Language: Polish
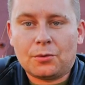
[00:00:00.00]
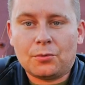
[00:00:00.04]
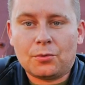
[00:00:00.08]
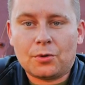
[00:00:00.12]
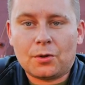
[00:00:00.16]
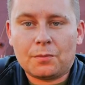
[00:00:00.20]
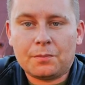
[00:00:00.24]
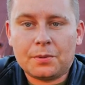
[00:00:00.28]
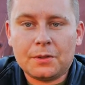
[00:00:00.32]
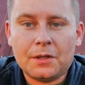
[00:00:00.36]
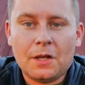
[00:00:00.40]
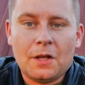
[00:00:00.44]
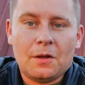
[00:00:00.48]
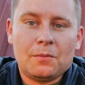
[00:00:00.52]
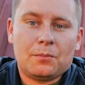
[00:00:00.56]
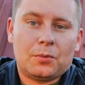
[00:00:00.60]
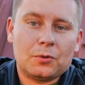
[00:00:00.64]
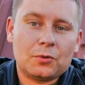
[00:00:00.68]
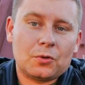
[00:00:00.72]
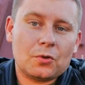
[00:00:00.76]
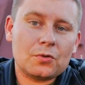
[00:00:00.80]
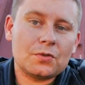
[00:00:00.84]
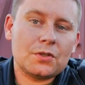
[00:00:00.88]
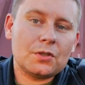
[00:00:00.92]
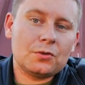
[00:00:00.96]
Europy, po
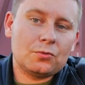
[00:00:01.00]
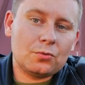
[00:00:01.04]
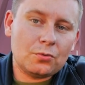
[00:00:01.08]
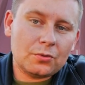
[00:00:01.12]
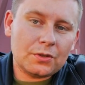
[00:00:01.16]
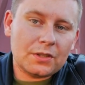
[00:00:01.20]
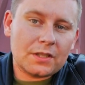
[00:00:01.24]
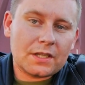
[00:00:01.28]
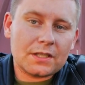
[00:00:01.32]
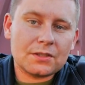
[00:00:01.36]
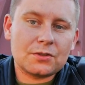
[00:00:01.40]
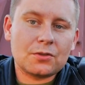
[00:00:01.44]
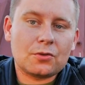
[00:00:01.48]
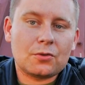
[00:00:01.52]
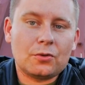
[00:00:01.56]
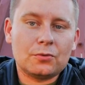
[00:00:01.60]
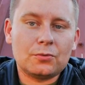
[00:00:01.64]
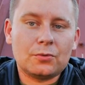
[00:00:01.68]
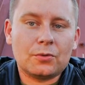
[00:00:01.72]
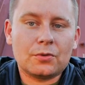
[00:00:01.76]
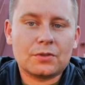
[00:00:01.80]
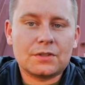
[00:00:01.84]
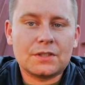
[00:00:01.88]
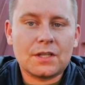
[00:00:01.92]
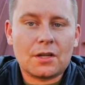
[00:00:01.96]
drodze drugi raz
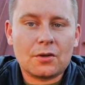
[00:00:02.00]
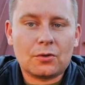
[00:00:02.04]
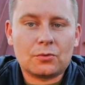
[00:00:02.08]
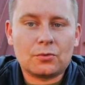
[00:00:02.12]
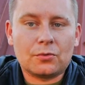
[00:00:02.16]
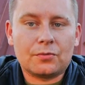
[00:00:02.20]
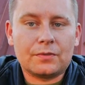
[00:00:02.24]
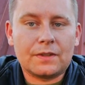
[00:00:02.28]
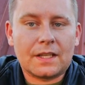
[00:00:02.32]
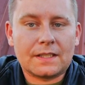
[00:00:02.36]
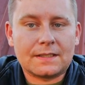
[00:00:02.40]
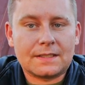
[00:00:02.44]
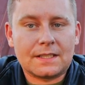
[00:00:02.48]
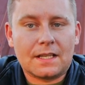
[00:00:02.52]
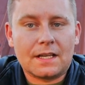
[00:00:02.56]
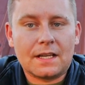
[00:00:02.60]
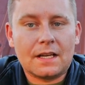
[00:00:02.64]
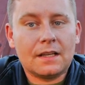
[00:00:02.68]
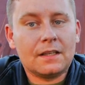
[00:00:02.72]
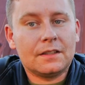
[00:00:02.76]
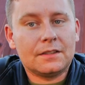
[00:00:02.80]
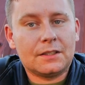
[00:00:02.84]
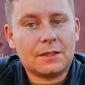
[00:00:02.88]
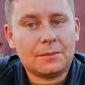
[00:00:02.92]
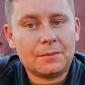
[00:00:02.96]
dokonując nalotów na cele
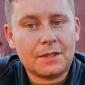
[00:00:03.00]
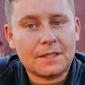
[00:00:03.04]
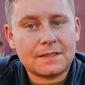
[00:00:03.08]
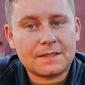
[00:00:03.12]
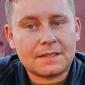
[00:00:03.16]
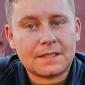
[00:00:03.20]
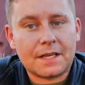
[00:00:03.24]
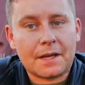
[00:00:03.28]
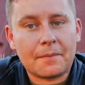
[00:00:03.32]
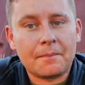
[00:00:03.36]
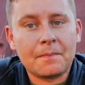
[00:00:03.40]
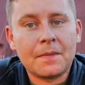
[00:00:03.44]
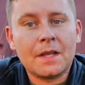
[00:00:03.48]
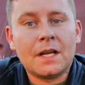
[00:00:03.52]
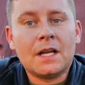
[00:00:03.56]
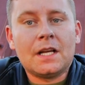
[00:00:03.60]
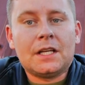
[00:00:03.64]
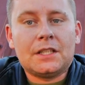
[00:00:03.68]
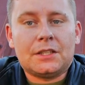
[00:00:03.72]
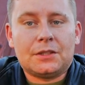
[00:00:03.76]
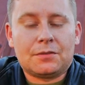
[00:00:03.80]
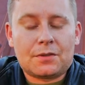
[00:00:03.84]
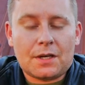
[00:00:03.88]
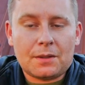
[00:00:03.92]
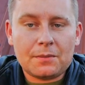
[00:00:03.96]
niemieckie.
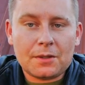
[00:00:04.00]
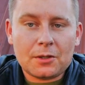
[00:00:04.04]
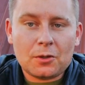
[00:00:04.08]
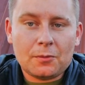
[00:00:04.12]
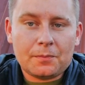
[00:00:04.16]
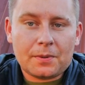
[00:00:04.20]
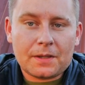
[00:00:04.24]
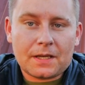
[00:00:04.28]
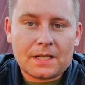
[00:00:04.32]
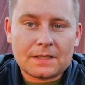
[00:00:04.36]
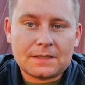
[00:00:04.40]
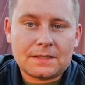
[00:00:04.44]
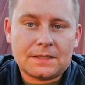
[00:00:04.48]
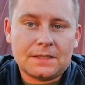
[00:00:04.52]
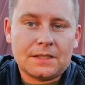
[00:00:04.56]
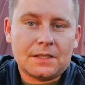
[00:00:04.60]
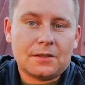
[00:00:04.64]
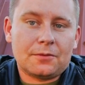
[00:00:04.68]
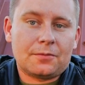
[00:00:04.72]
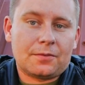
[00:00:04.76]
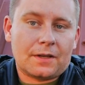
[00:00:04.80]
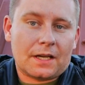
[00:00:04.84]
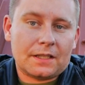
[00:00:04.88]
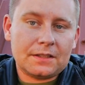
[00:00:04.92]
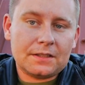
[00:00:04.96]
I w ramach operacji
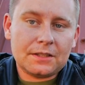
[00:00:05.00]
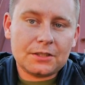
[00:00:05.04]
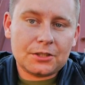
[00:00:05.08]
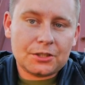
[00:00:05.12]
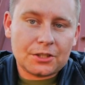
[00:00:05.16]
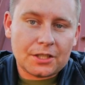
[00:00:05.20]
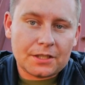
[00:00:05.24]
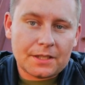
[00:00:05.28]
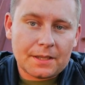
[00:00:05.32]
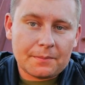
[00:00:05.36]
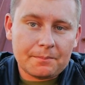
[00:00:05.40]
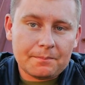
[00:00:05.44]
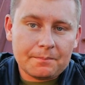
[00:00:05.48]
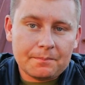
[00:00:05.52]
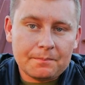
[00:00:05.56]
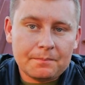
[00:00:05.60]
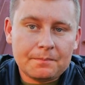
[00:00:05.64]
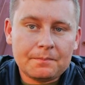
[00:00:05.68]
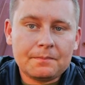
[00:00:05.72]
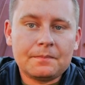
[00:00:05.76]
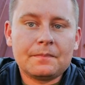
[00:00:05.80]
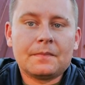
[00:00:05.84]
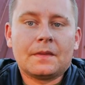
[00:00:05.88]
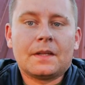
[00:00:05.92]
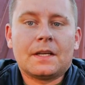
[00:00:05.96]
Frantic 7
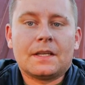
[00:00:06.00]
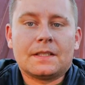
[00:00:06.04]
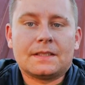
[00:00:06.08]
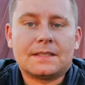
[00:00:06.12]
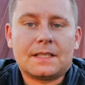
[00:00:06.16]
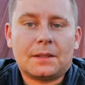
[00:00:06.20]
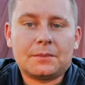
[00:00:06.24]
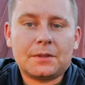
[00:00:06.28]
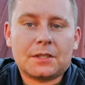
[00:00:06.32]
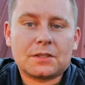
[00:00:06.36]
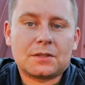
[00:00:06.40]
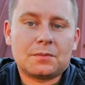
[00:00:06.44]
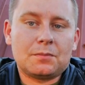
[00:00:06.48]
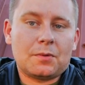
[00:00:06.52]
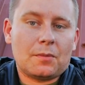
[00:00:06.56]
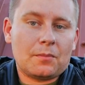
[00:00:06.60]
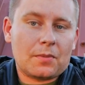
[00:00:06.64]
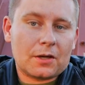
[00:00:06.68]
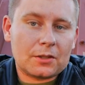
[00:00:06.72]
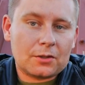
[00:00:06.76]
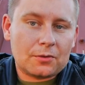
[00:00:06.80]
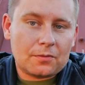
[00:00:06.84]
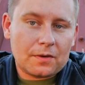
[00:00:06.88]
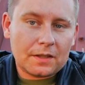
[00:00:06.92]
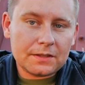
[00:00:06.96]
zamiast
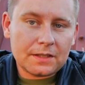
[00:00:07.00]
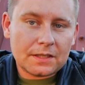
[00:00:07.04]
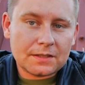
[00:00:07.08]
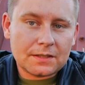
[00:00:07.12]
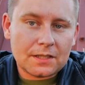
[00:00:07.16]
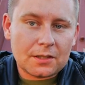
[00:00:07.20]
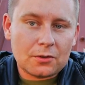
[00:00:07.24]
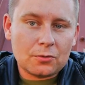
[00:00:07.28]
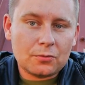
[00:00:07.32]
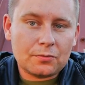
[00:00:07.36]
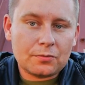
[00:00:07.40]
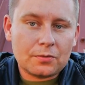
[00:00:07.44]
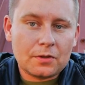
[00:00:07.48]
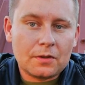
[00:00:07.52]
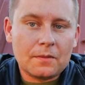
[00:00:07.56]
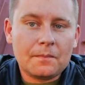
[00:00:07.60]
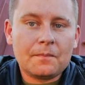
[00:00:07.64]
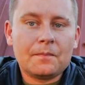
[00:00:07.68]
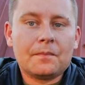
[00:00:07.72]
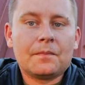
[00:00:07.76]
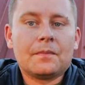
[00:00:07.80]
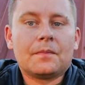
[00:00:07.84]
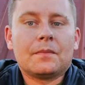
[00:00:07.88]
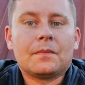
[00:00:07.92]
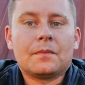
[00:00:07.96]
bombardowania celów
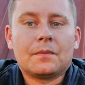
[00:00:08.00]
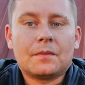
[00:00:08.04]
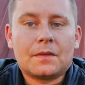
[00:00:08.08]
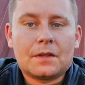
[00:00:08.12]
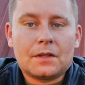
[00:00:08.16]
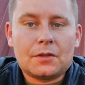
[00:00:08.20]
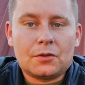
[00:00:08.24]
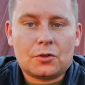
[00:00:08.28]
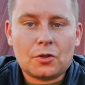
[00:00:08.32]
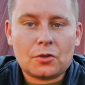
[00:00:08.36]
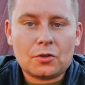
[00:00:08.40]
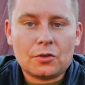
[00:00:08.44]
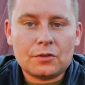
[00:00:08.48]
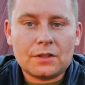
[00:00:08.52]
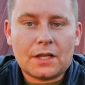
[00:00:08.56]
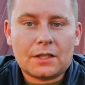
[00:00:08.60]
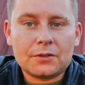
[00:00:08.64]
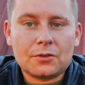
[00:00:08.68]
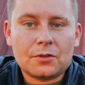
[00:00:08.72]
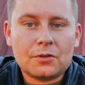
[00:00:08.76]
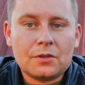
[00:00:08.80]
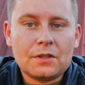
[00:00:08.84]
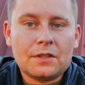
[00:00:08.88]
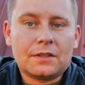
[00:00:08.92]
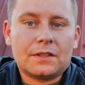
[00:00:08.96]

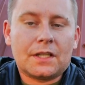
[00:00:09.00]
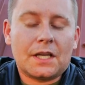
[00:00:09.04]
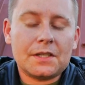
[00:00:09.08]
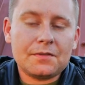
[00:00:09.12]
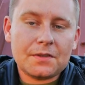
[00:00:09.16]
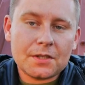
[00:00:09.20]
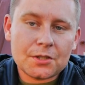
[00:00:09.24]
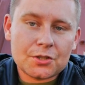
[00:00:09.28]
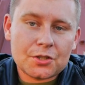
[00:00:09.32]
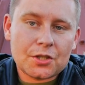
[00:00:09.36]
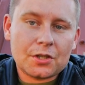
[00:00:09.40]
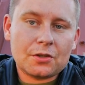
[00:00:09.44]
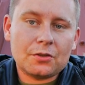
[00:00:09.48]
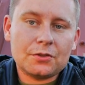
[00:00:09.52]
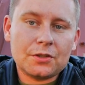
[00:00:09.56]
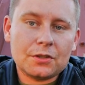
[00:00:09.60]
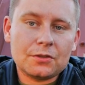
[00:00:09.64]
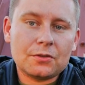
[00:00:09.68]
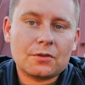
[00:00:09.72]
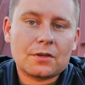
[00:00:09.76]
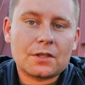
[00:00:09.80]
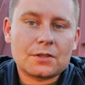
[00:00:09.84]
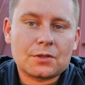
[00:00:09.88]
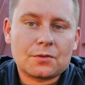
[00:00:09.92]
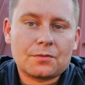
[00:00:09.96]
dokonano największego
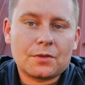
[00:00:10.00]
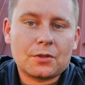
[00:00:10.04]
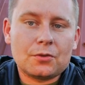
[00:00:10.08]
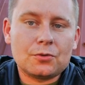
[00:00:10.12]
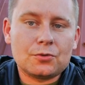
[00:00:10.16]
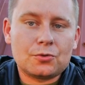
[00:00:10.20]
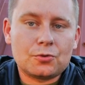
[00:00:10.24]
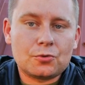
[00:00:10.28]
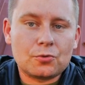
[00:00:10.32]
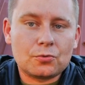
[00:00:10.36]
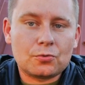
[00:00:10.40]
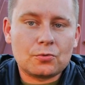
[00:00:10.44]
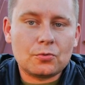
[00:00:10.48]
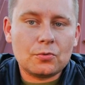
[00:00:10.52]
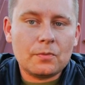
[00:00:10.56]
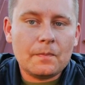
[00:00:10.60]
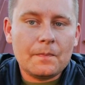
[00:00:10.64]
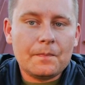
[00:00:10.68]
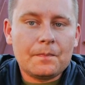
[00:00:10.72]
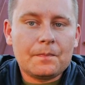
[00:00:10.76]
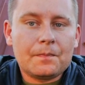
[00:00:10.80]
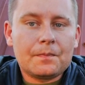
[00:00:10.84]
jednorazowego zrzutu